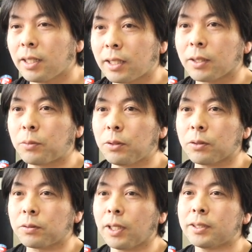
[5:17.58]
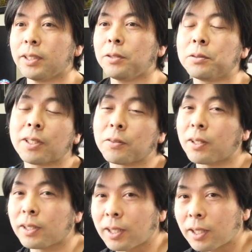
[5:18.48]
なんかね、こういうの詳しいユーザーの
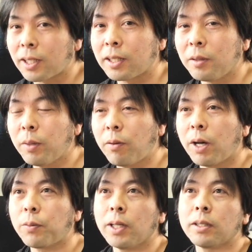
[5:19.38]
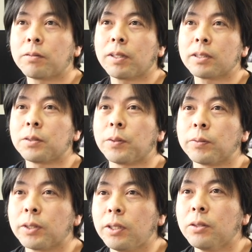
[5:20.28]
方から、今は Final Fantasy
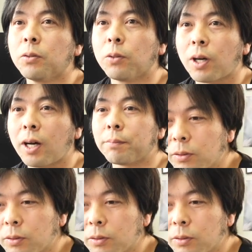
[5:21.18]
15の方が